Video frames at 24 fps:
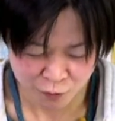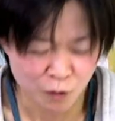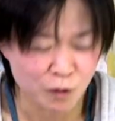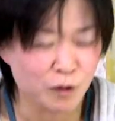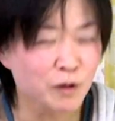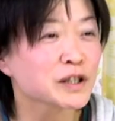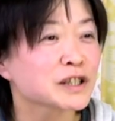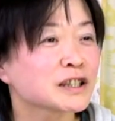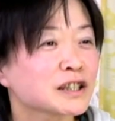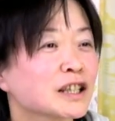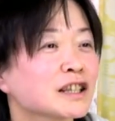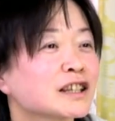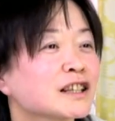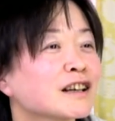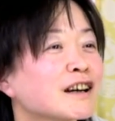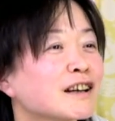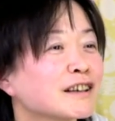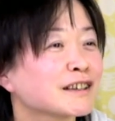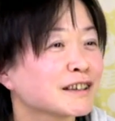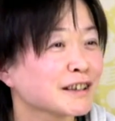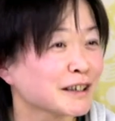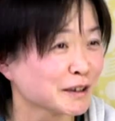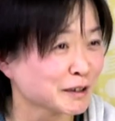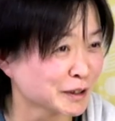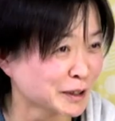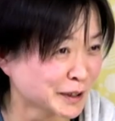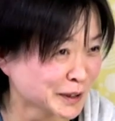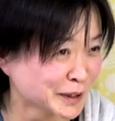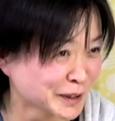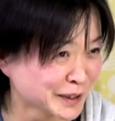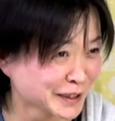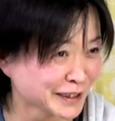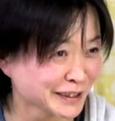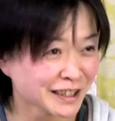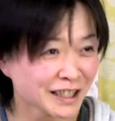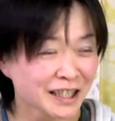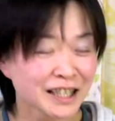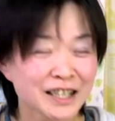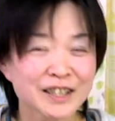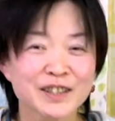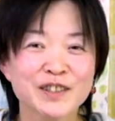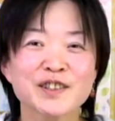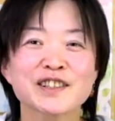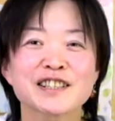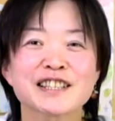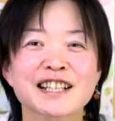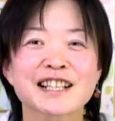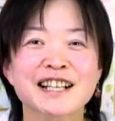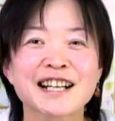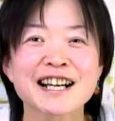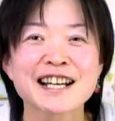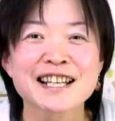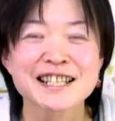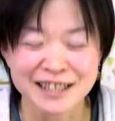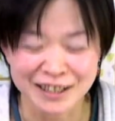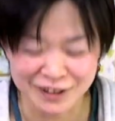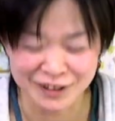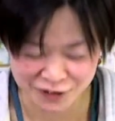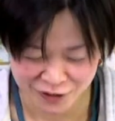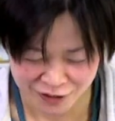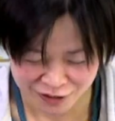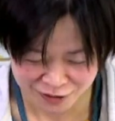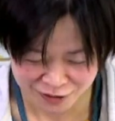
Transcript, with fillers: 保護したって書いてあるどこに返したの